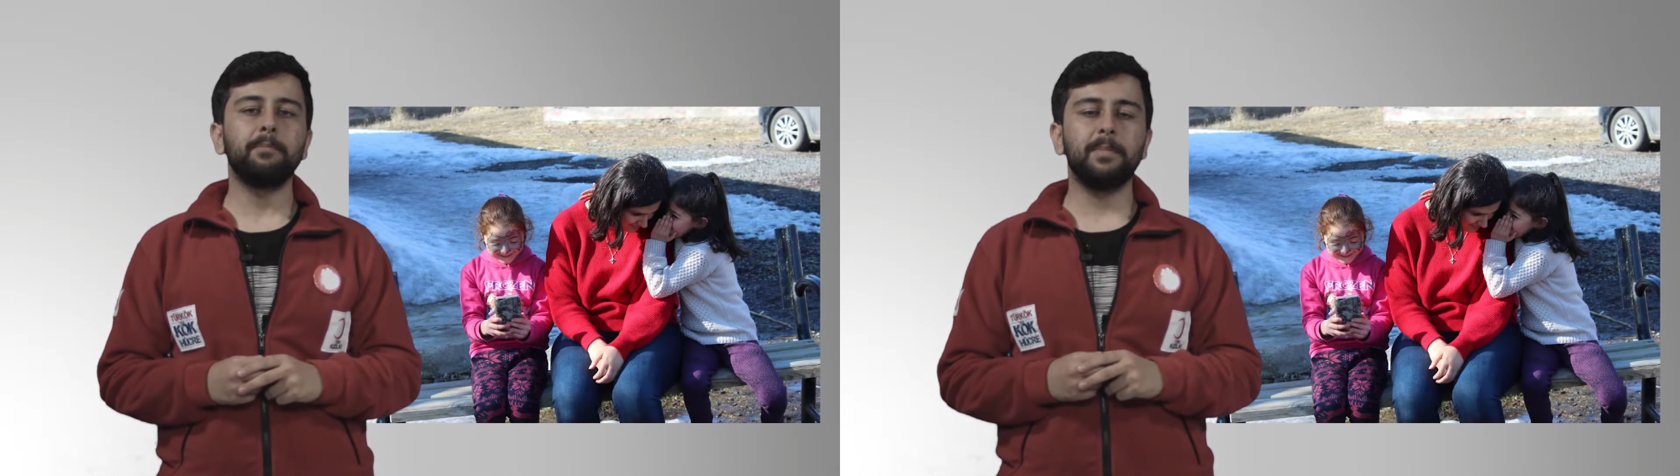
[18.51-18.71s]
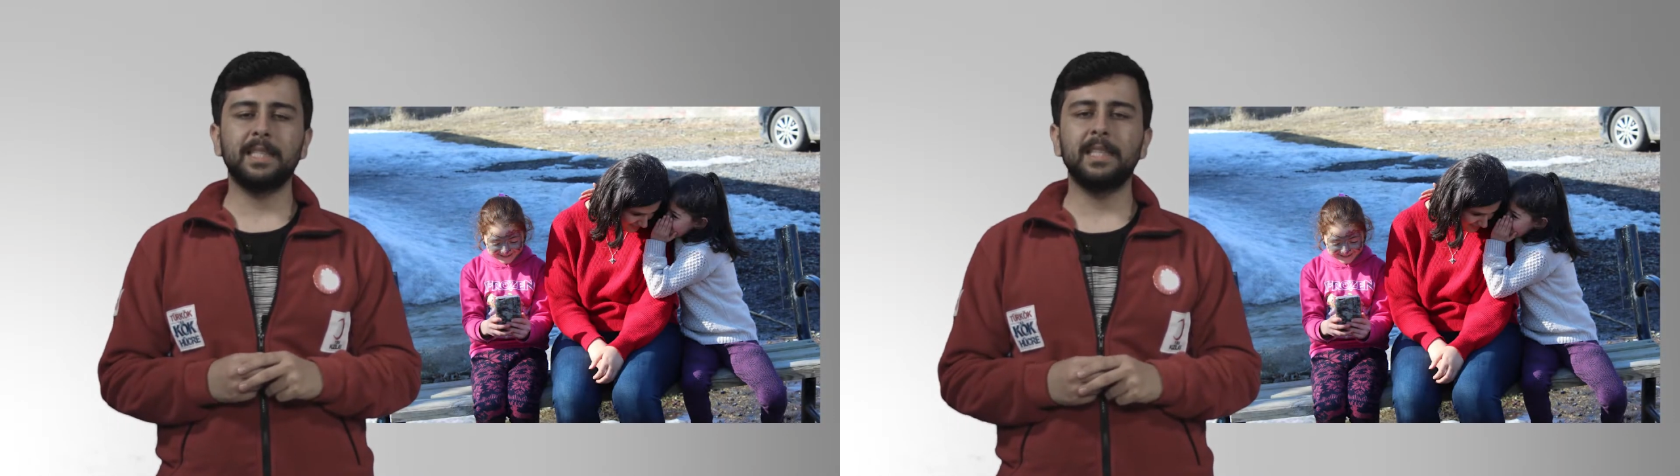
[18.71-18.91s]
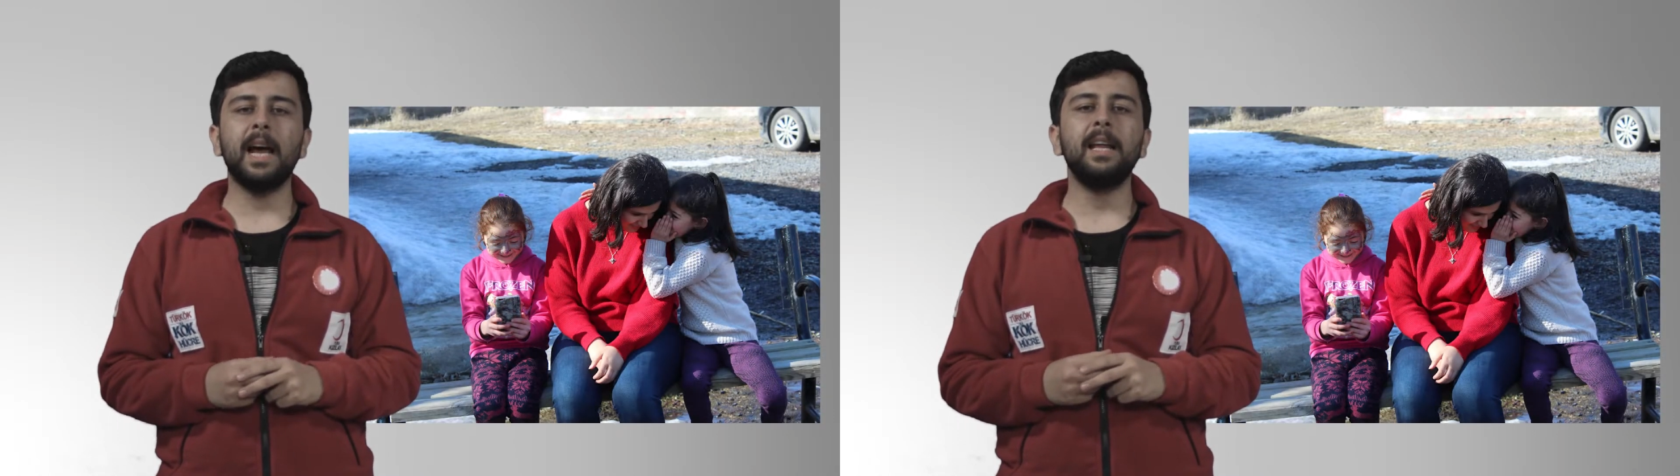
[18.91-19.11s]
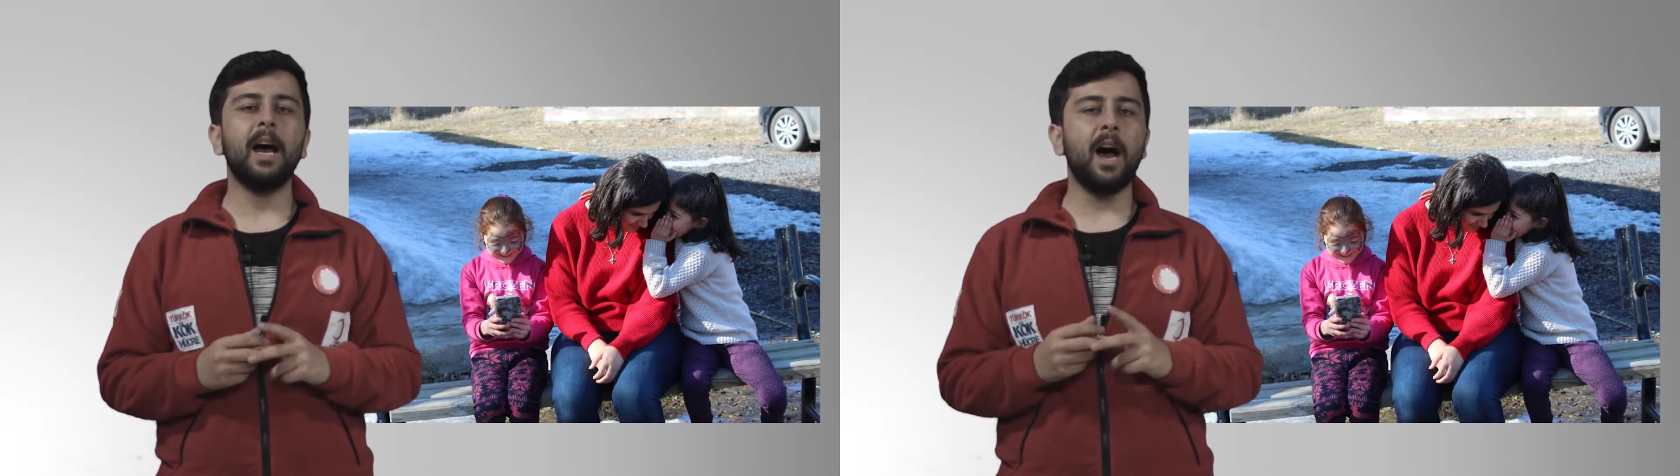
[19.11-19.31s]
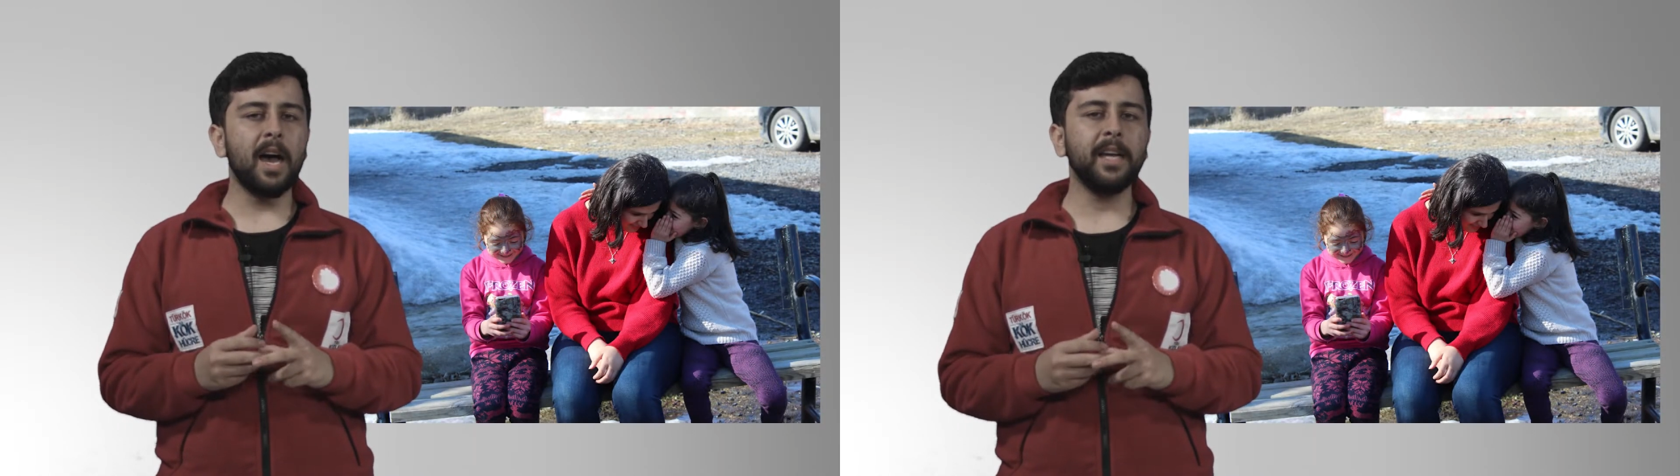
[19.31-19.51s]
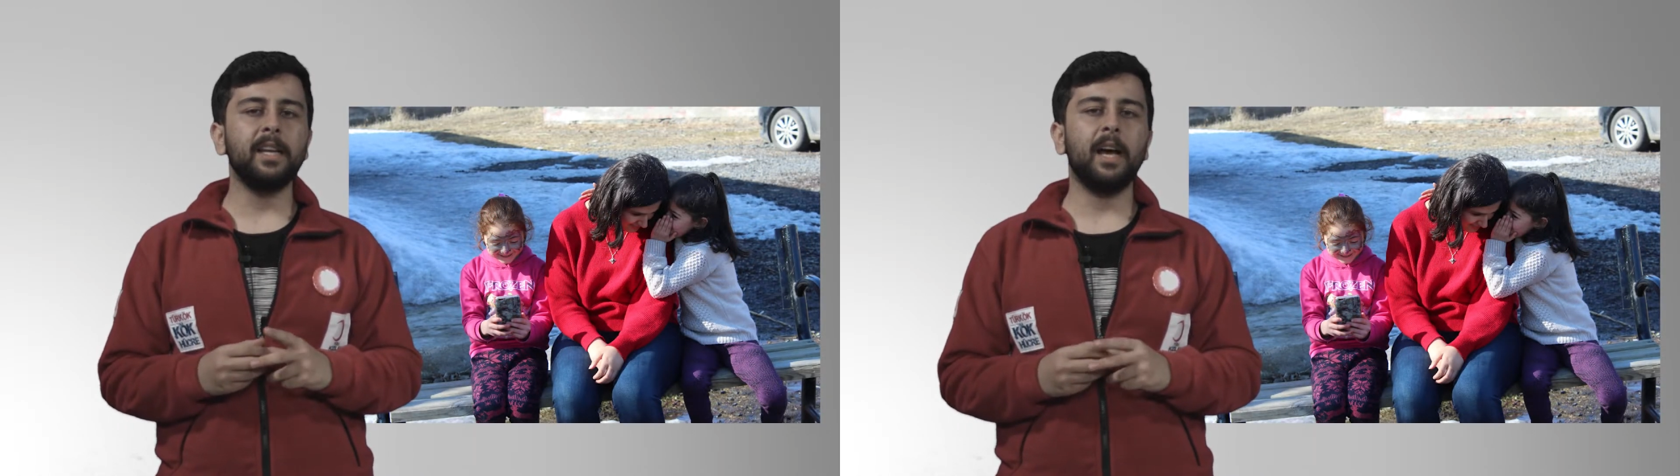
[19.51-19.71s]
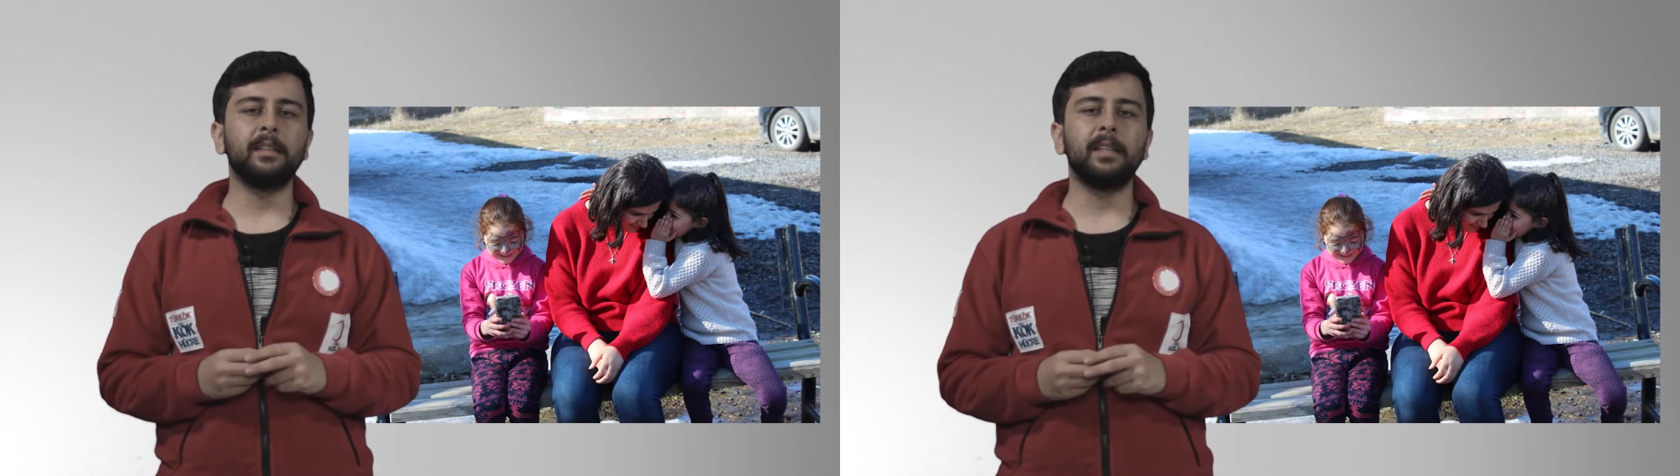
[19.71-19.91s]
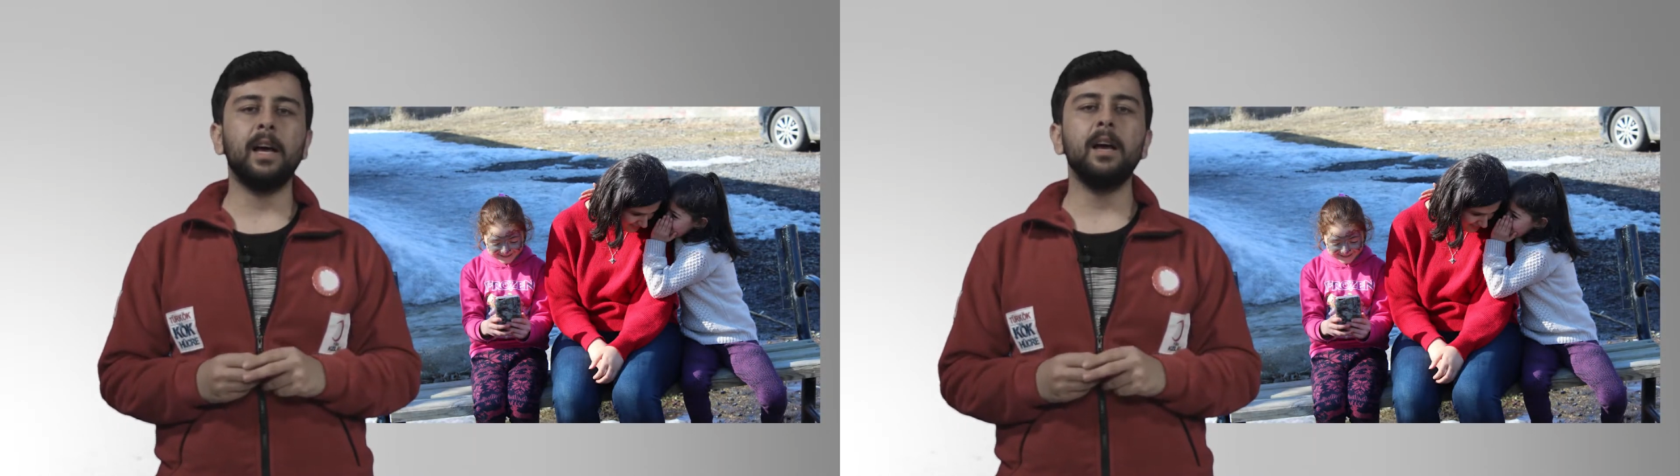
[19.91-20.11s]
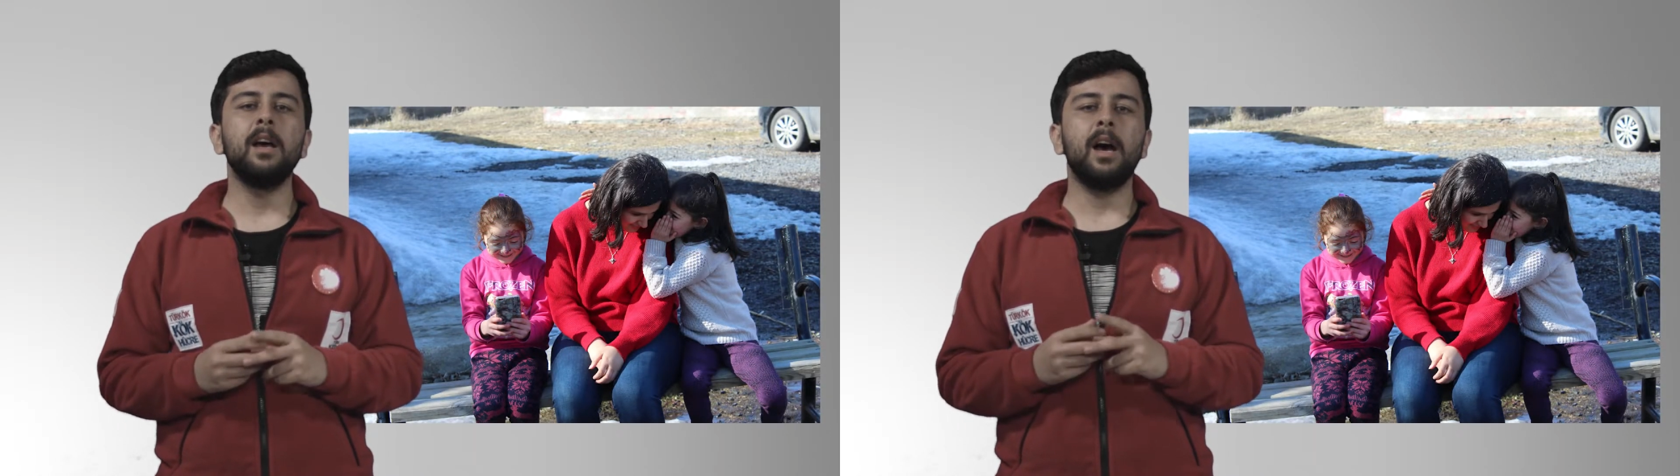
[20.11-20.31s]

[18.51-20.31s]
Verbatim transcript: bizlerle aynı anda